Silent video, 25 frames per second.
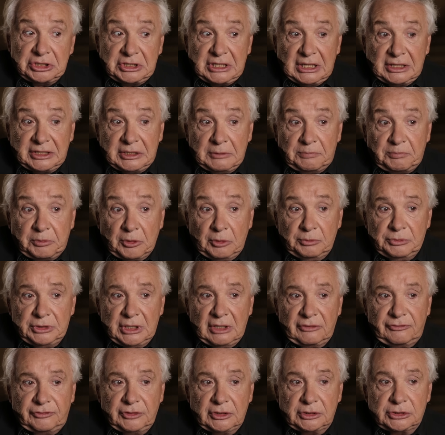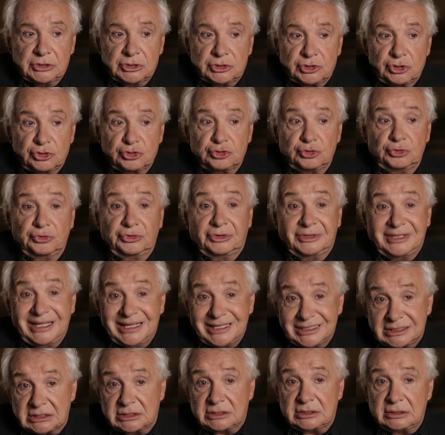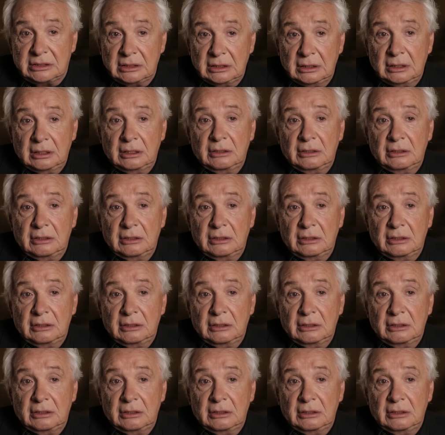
été un des premiers à faire des chansons de texte